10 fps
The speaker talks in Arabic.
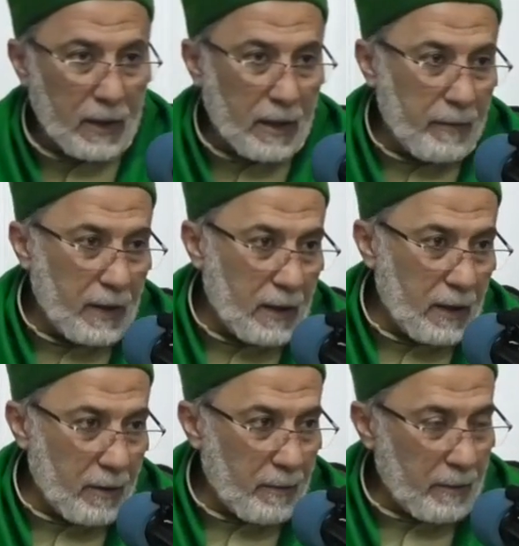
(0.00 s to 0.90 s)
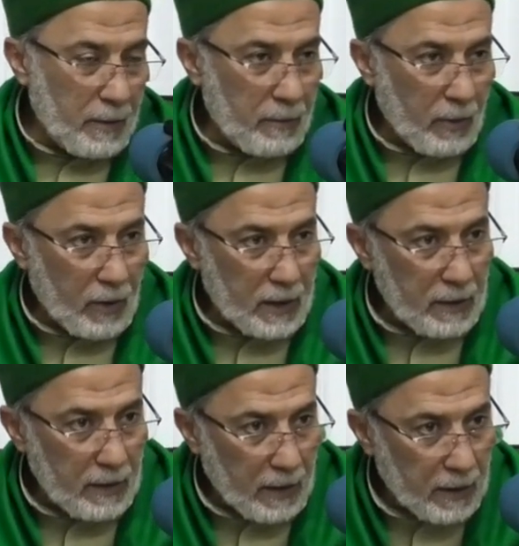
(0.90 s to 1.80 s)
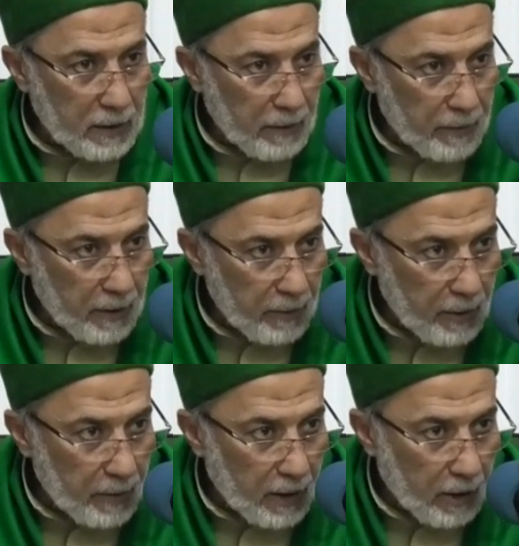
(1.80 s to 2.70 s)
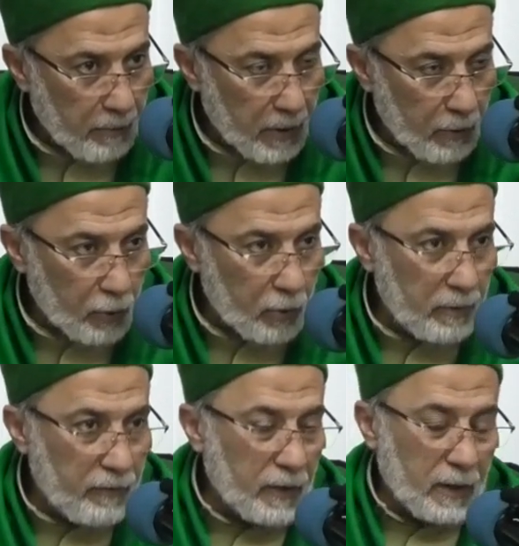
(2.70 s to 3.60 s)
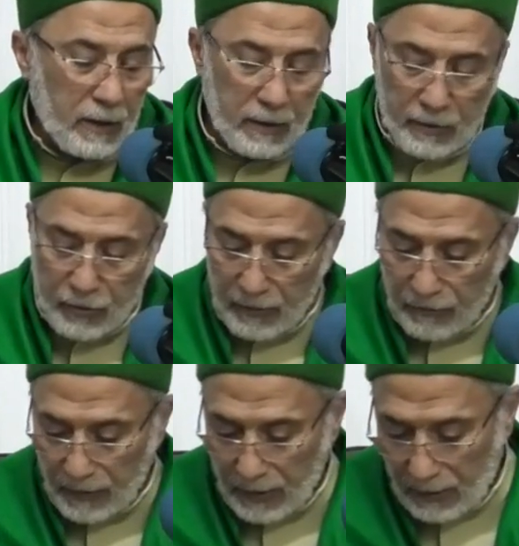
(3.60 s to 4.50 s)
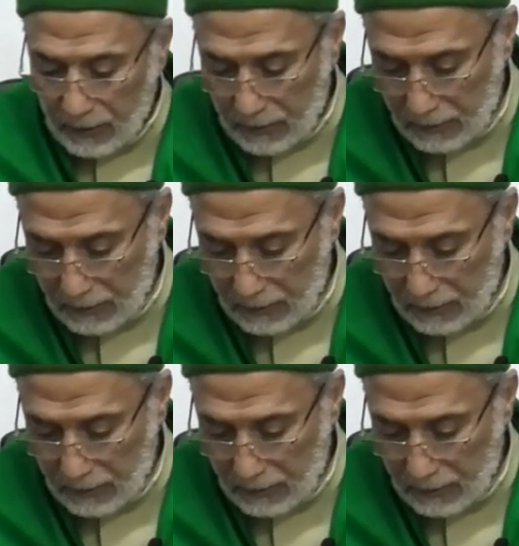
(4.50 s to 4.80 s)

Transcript: الكبير للامام الماوردي ده كتاب كبير من اكبر كتب الفقه عند الشافعيه